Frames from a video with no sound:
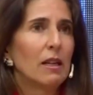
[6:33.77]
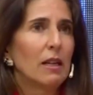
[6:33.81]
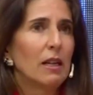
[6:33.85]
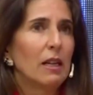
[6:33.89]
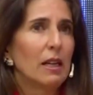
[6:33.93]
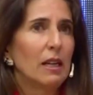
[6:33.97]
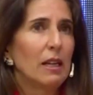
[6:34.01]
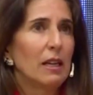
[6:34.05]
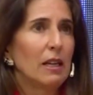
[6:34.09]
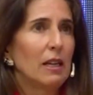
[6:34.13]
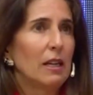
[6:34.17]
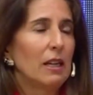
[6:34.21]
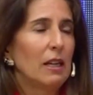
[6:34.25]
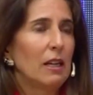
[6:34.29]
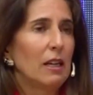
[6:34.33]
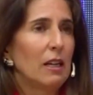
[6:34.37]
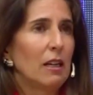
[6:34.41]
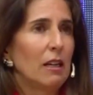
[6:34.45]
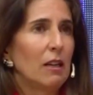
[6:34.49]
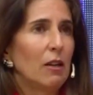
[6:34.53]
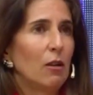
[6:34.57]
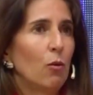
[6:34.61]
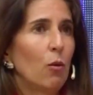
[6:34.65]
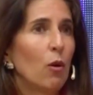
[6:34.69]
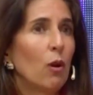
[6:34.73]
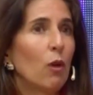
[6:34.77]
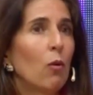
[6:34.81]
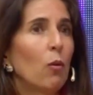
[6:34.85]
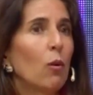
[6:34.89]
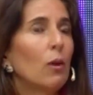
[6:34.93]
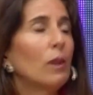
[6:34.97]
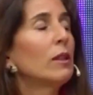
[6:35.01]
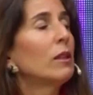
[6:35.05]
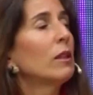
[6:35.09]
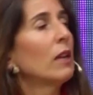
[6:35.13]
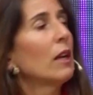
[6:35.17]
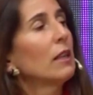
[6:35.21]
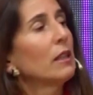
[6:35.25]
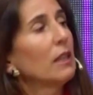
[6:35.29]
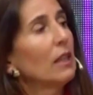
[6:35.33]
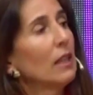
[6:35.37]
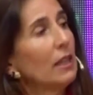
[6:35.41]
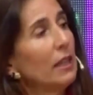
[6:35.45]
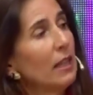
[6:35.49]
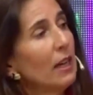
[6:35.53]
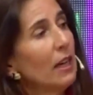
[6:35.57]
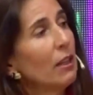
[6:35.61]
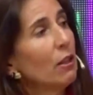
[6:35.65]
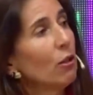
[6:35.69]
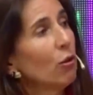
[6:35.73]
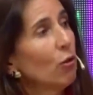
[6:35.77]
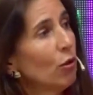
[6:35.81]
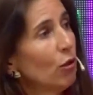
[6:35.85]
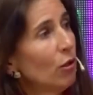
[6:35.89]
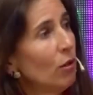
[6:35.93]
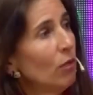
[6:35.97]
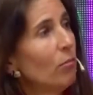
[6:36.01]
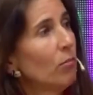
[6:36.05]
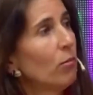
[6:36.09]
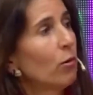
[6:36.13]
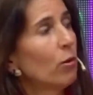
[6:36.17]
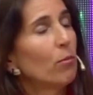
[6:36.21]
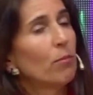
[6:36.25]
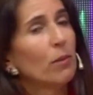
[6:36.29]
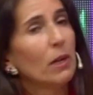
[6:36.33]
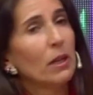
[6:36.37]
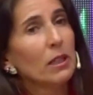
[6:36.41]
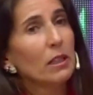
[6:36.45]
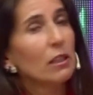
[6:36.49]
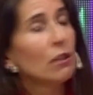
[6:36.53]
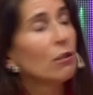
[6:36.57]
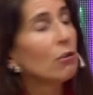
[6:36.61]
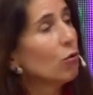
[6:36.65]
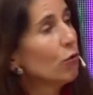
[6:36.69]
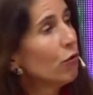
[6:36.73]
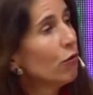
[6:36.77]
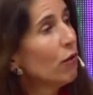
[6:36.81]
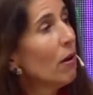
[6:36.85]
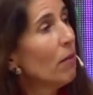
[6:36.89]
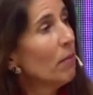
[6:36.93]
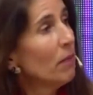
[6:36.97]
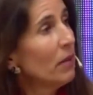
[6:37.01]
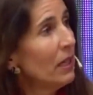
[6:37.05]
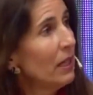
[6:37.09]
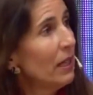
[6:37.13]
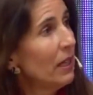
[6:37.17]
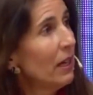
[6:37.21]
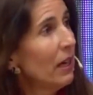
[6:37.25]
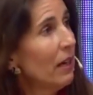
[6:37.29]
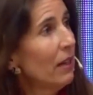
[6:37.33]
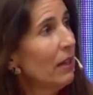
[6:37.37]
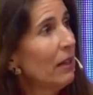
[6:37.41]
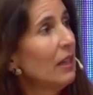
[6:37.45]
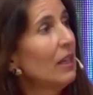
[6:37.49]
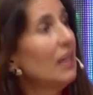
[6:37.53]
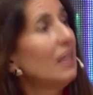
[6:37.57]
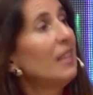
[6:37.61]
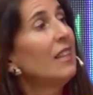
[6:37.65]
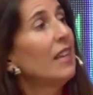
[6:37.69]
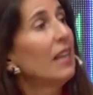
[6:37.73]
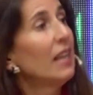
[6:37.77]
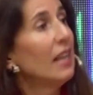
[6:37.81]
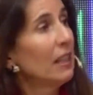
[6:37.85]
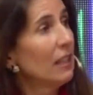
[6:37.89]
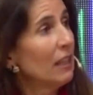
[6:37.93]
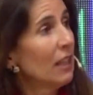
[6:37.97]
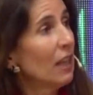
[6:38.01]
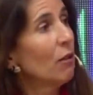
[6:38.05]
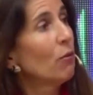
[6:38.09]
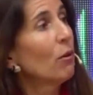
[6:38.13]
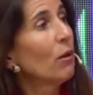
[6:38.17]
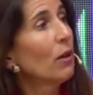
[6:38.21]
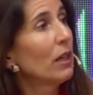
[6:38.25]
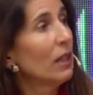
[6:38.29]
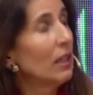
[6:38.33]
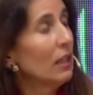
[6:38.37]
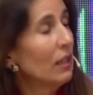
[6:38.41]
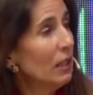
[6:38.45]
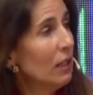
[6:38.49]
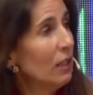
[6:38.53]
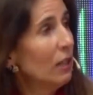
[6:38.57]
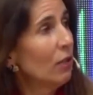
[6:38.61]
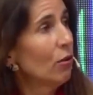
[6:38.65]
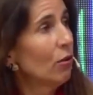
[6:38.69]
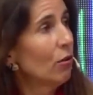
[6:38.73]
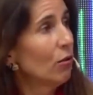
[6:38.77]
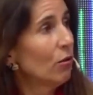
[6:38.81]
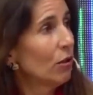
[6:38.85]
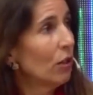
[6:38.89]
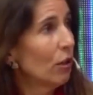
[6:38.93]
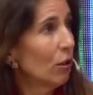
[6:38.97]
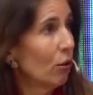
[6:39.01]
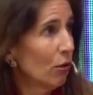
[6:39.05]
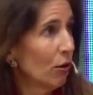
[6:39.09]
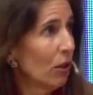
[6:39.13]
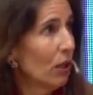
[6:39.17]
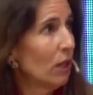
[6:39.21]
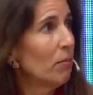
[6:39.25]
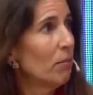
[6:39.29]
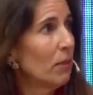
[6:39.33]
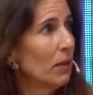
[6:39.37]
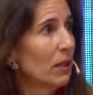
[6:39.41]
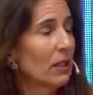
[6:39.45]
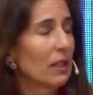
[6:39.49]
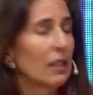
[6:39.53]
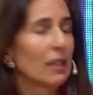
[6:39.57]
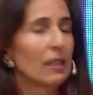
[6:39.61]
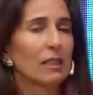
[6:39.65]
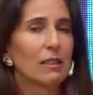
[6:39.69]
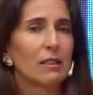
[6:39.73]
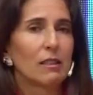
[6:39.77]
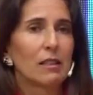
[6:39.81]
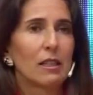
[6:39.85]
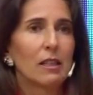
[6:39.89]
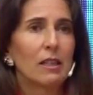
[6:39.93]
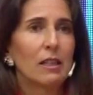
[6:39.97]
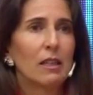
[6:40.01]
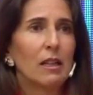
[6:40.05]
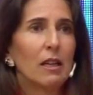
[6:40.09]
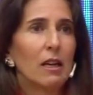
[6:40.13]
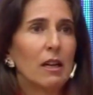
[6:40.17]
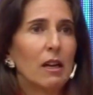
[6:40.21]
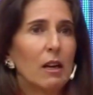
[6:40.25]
eh, no encuentra hasta el día de hoy por parte de su familia y del Estado argentino, de donde él pertenece,